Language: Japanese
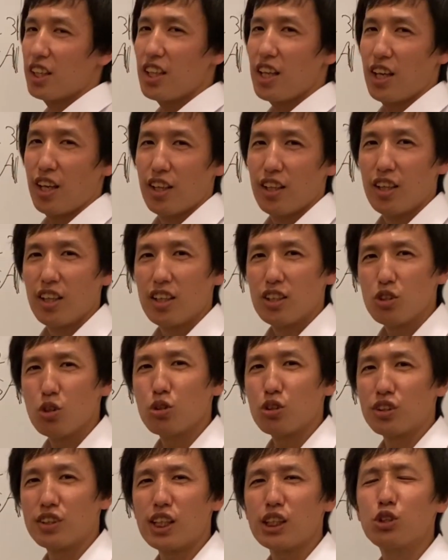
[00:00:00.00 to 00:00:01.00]
がね
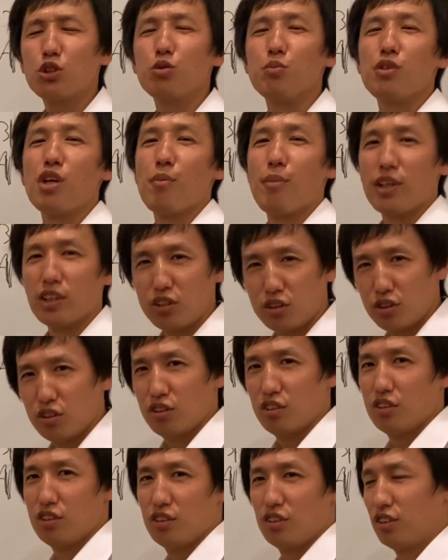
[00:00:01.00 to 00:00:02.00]
ちょっと雑く見えます。
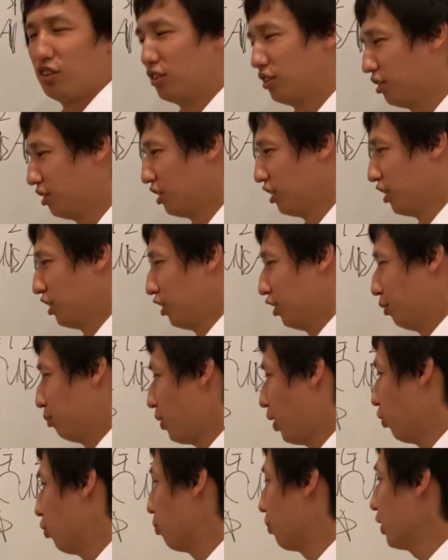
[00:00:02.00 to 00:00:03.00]

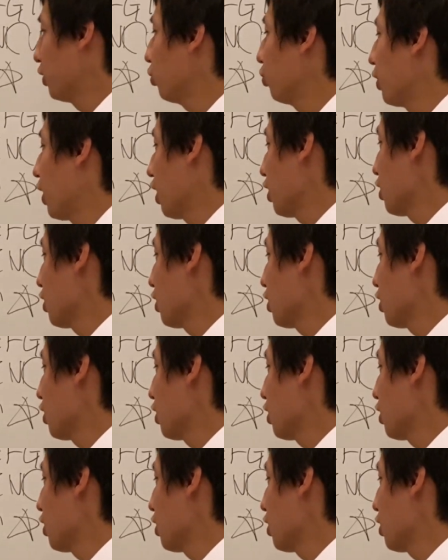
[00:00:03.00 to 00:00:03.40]
まあほんまにそう